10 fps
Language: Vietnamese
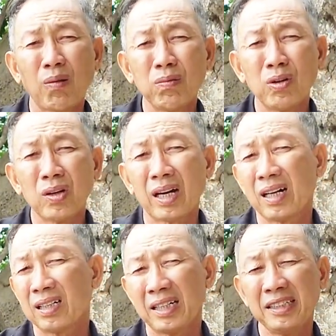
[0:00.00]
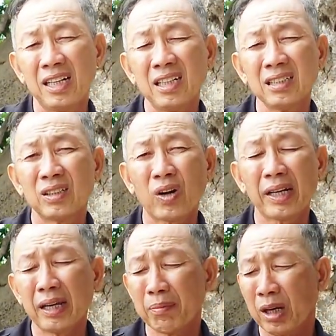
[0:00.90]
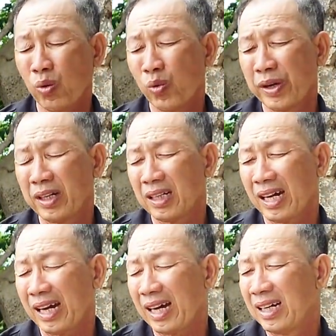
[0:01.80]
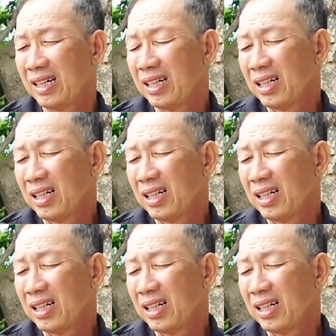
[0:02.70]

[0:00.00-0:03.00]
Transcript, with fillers: dạ. không có là ấy gì hết rồi anh em cầu nguyện là